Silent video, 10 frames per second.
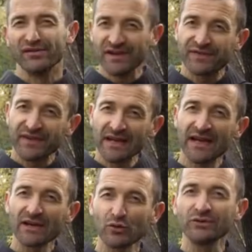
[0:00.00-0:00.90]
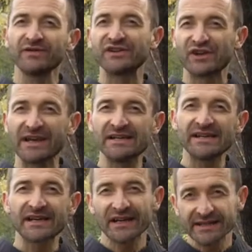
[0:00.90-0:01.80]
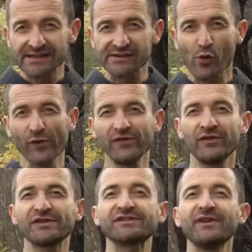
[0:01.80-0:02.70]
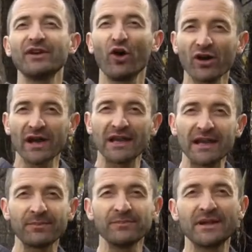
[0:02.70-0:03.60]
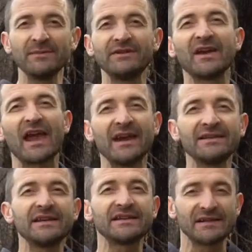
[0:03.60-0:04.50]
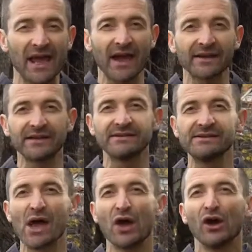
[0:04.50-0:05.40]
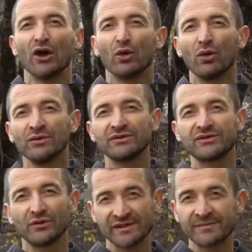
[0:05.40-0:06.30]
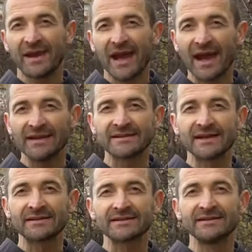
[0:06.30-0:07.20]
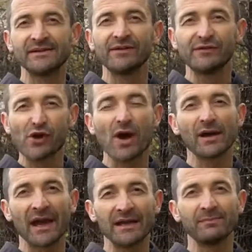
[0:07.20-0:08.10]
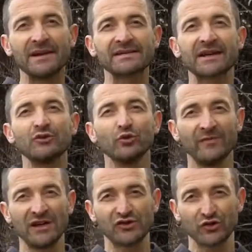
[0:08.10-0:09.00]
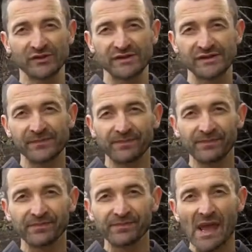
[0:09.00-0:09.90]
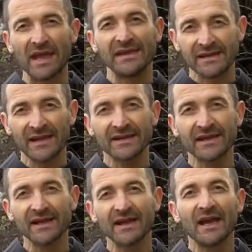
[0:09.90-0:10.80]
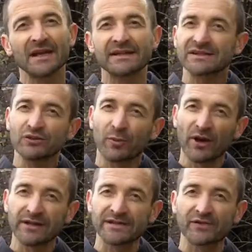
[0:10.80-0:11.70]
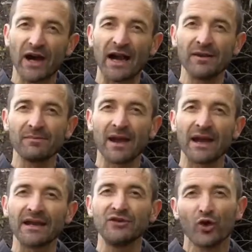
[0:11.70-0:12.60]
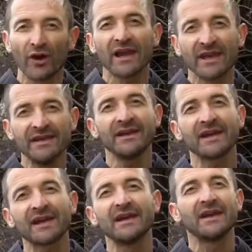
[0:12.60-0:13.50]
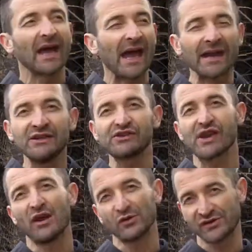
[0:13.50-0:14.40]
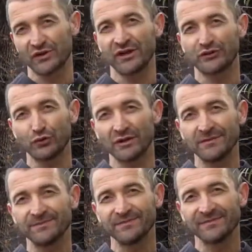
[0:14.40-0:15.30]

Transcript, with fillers: Wie viele und wie schreckliche Katastrophen müssen wir noch erleben, damit wir endlich lernen und uns mehr einsetzen für einen besseren Umweltschutz? Ich denke, dazu bräuchte es vor allem eine neue innere Einstellung zur Natur.